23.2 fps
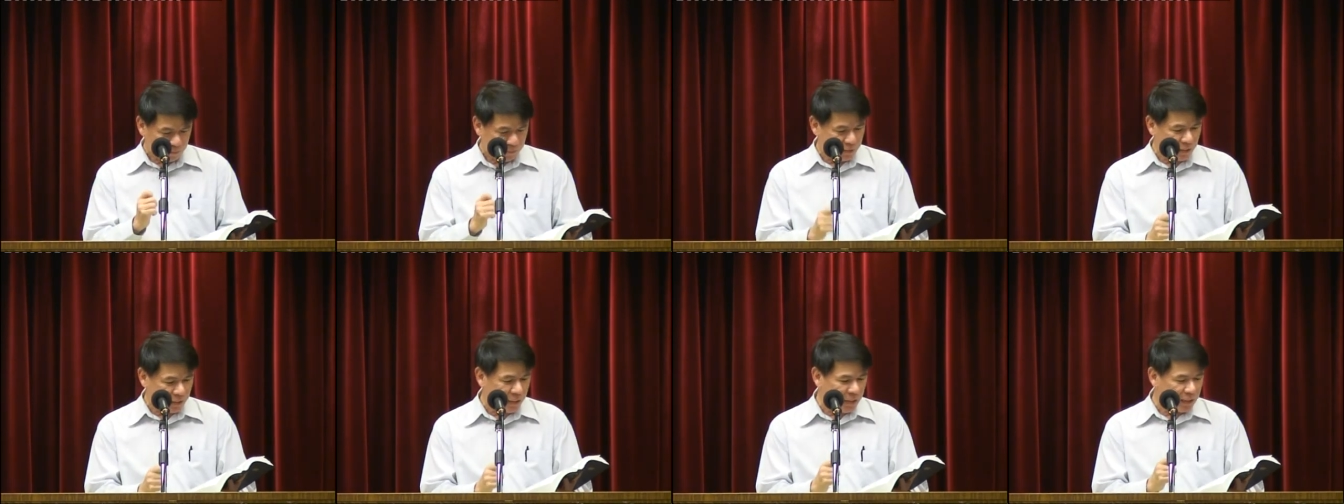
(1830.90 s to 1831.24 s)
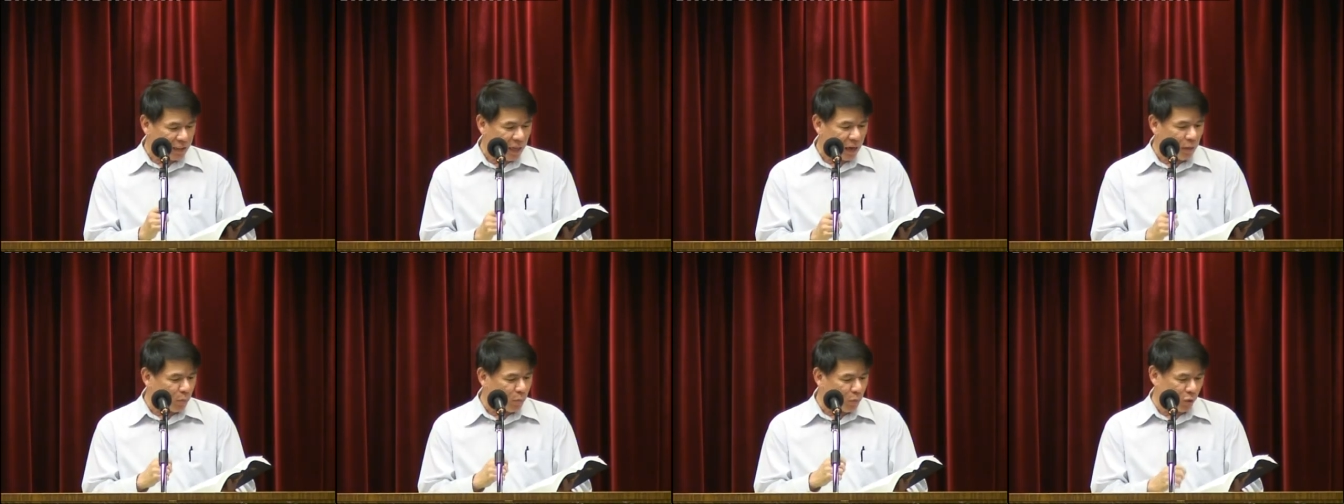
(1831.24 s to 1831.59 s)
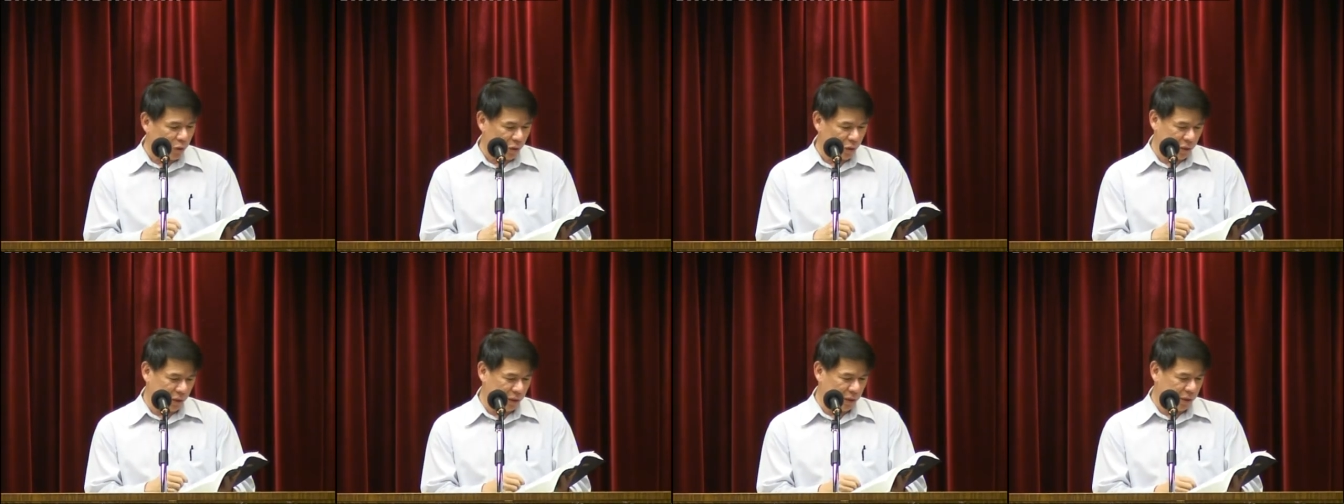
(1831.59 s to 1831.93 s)
得到
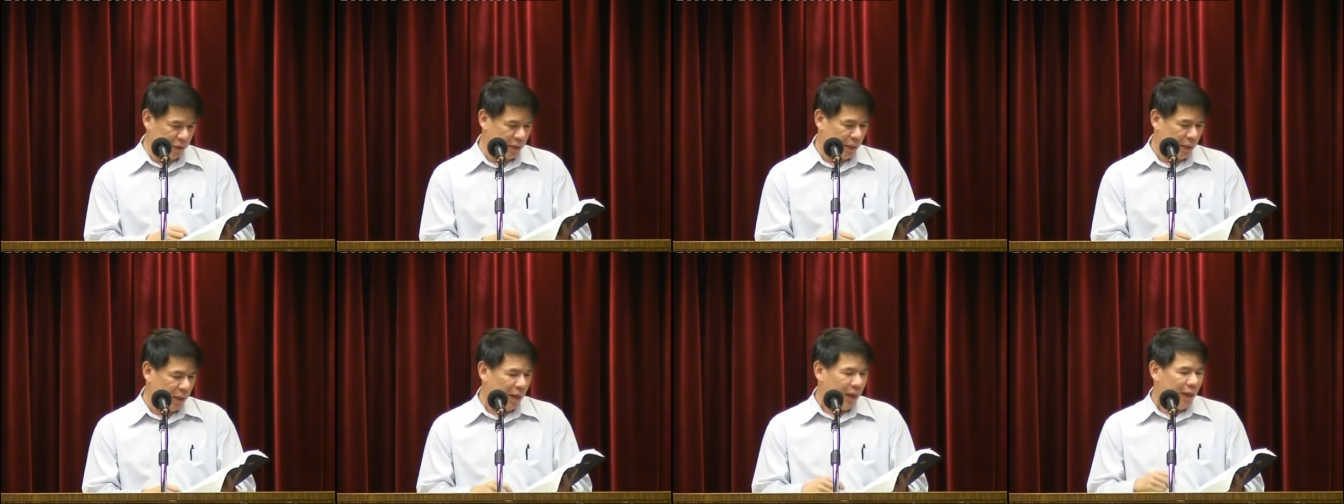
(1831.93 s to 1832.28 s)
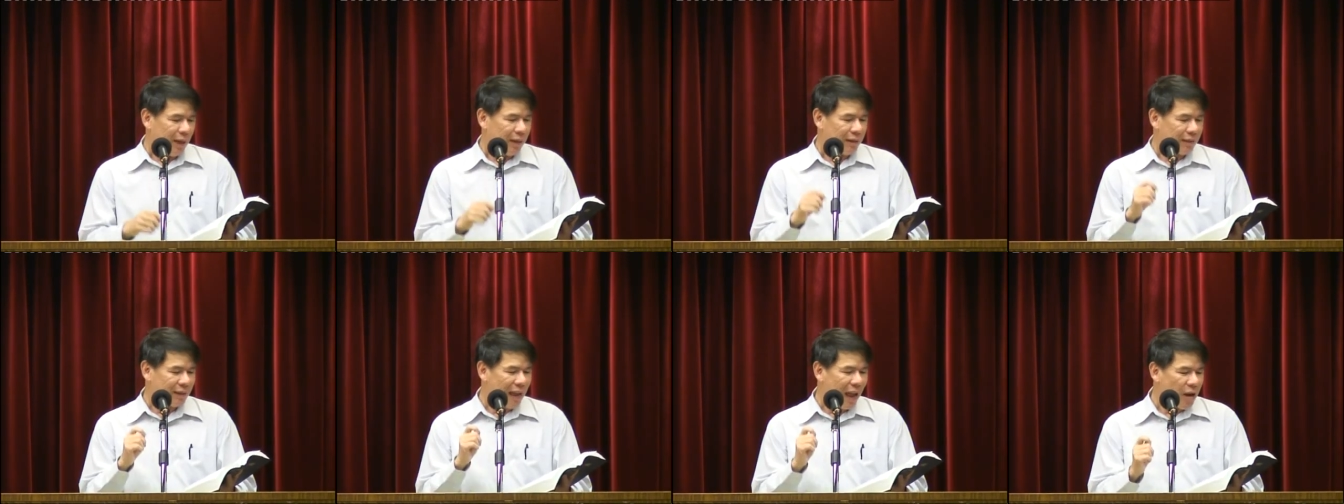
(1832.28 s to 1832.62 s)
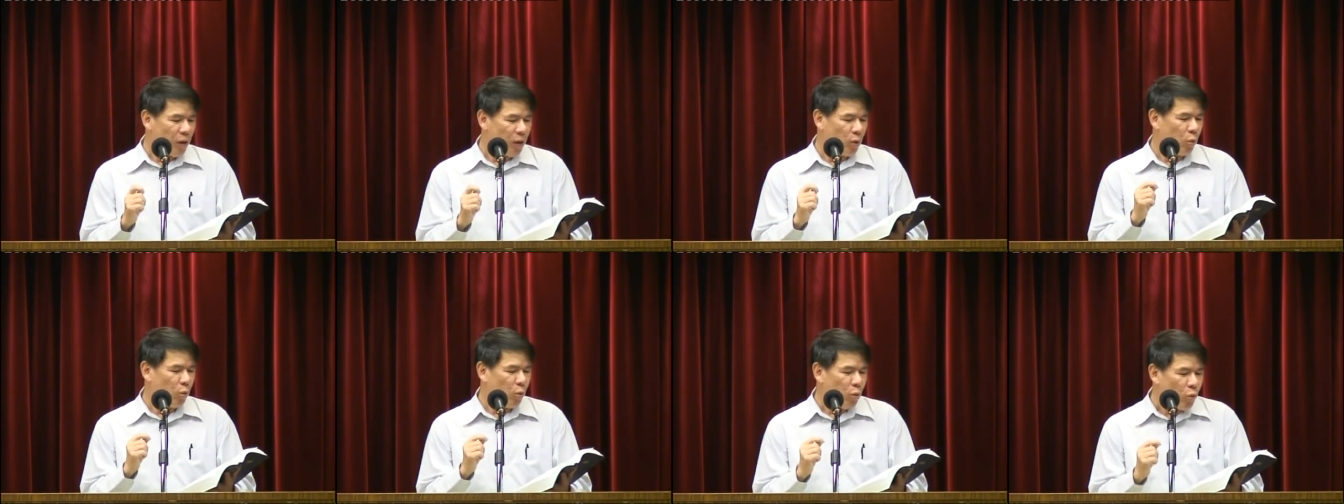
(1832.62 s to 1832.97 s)
末世，
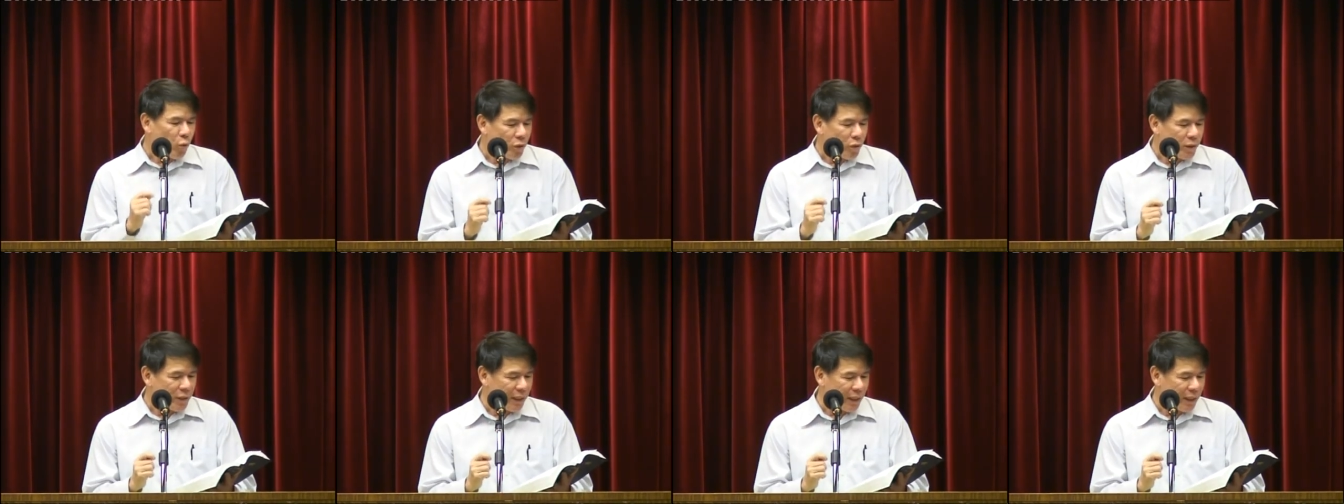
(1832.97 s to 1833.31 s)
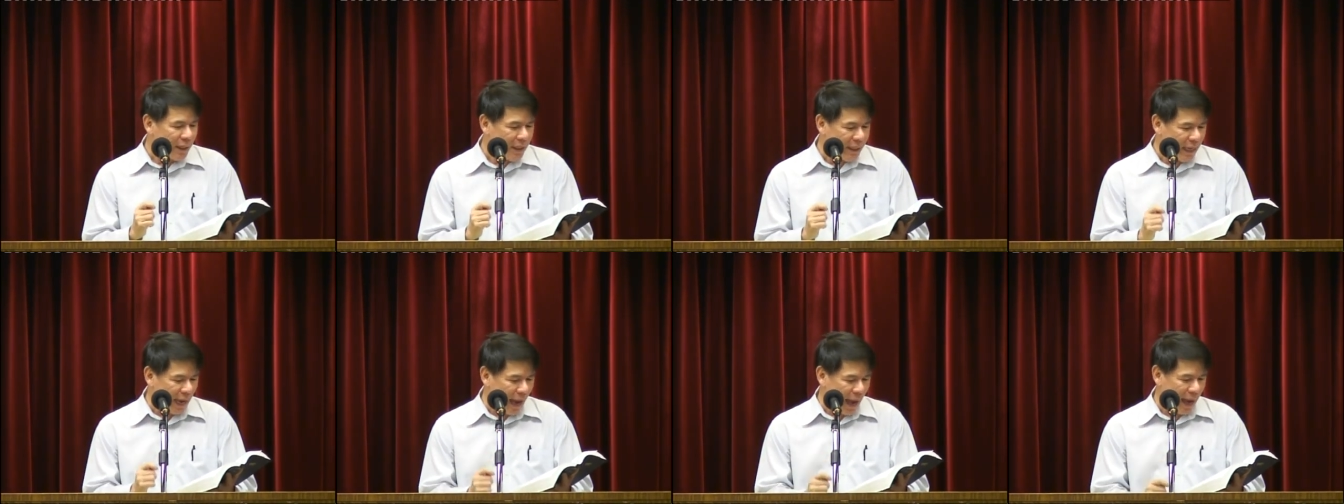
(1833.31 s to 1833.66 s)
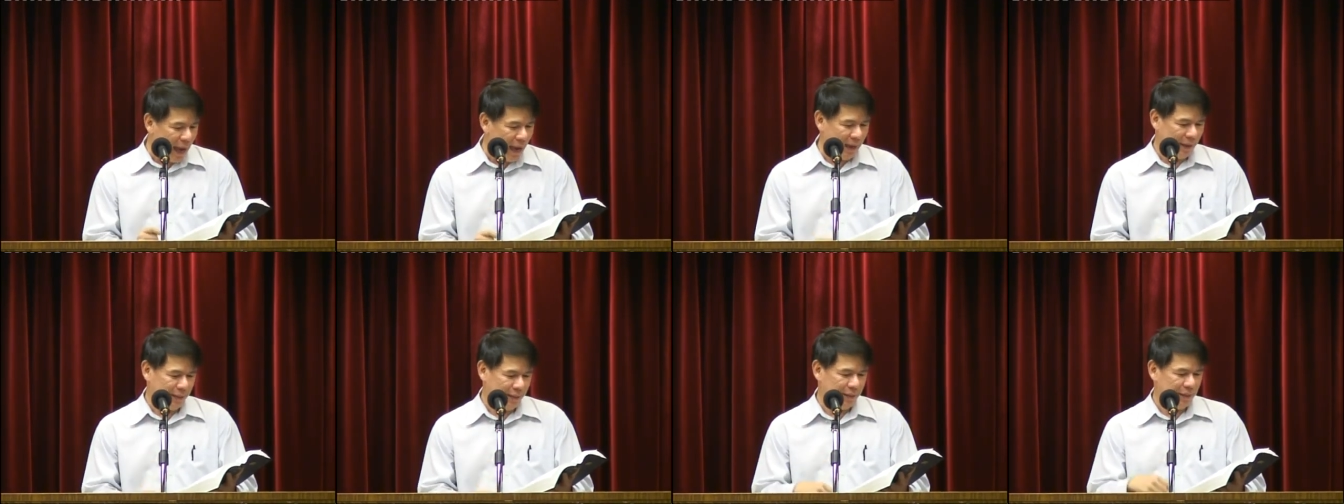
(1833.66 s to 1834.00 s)
当乌西
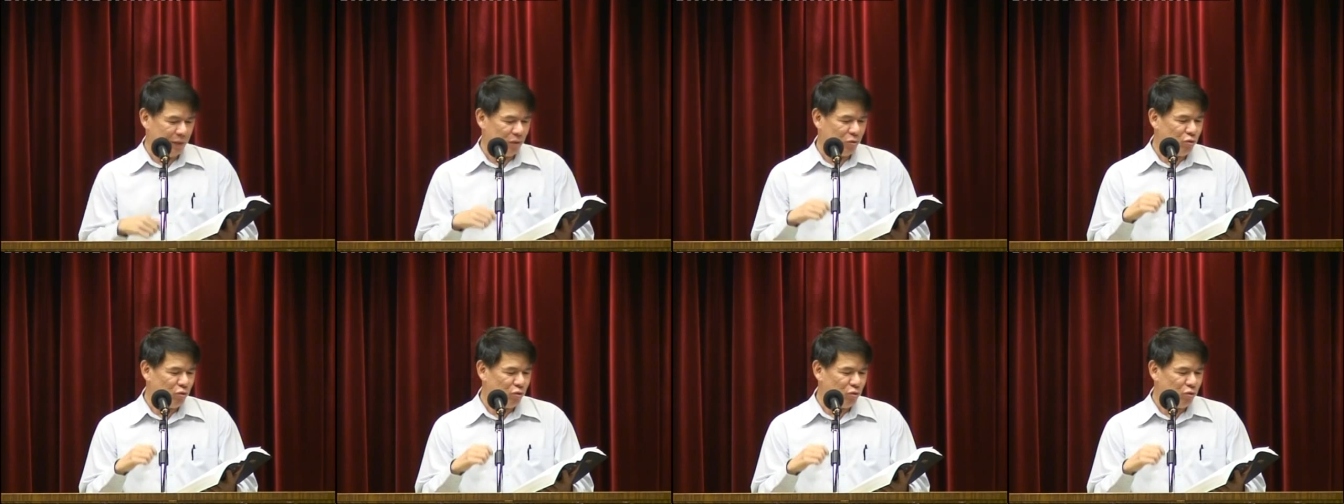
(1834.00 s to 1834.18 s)
亚、